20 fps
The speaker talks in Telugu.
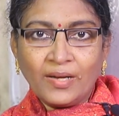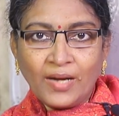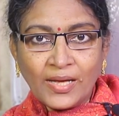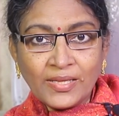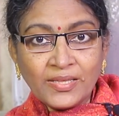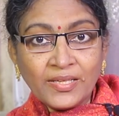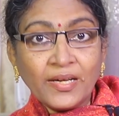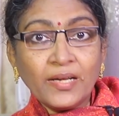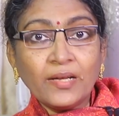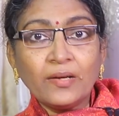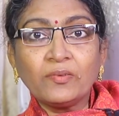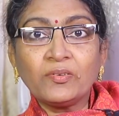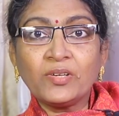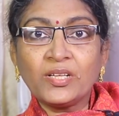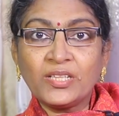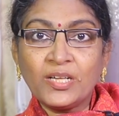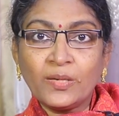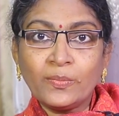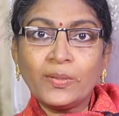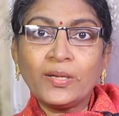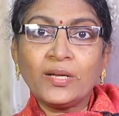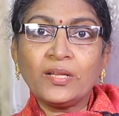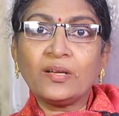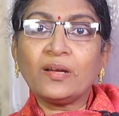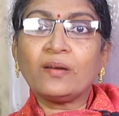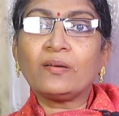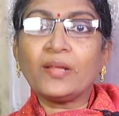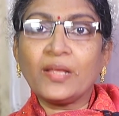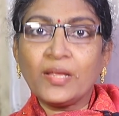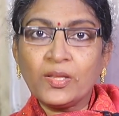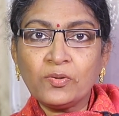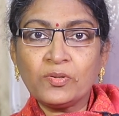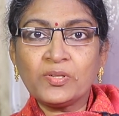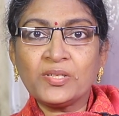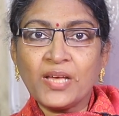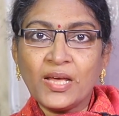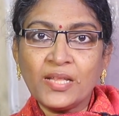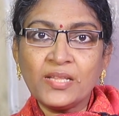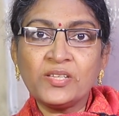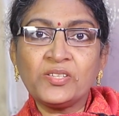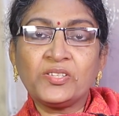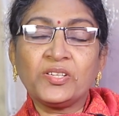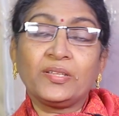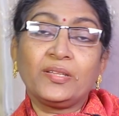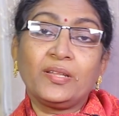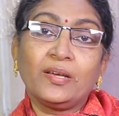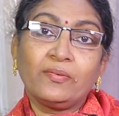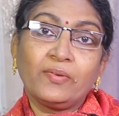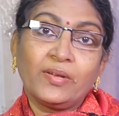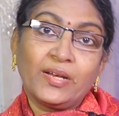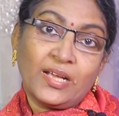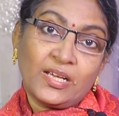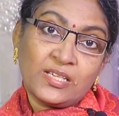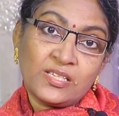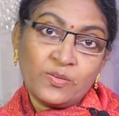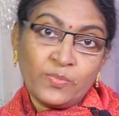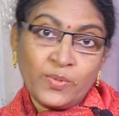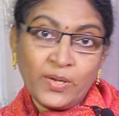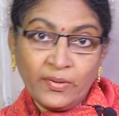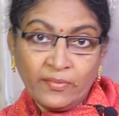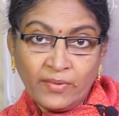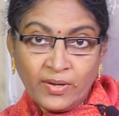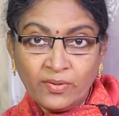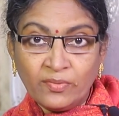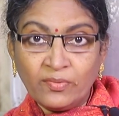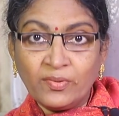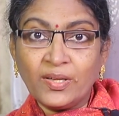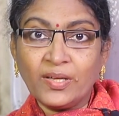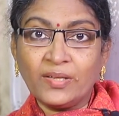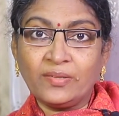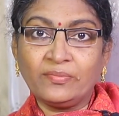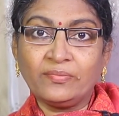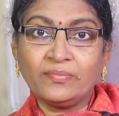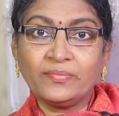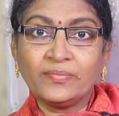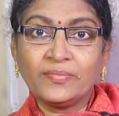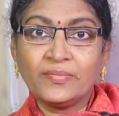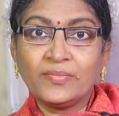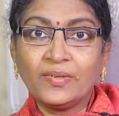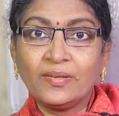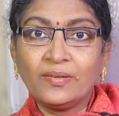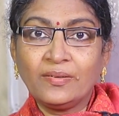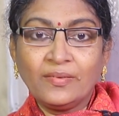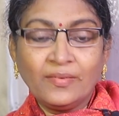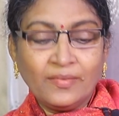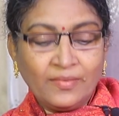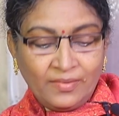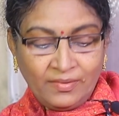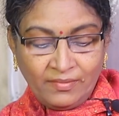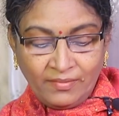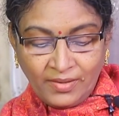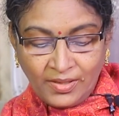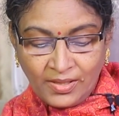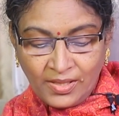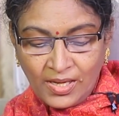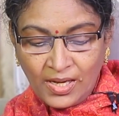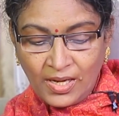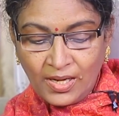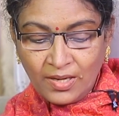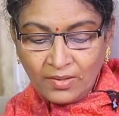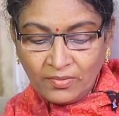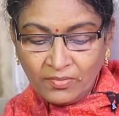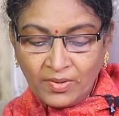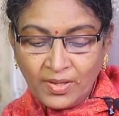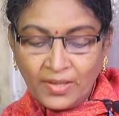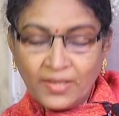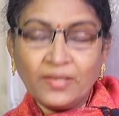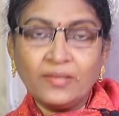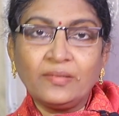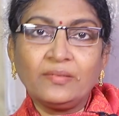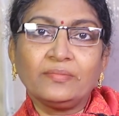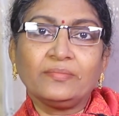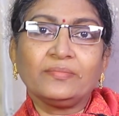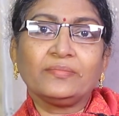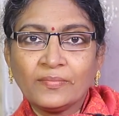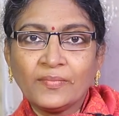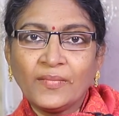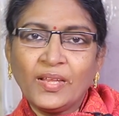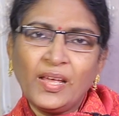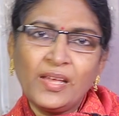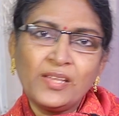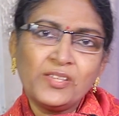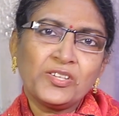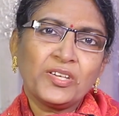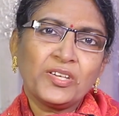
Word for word: రాత్రి ఎలాగో నిద్ర పట్టదు కాబట్టి ఏదో ఒకటి సాధించేద్దామని కష్టపడే వాళ్ళు ఉంటారు ఇది అలా కూడా కాదు ఏం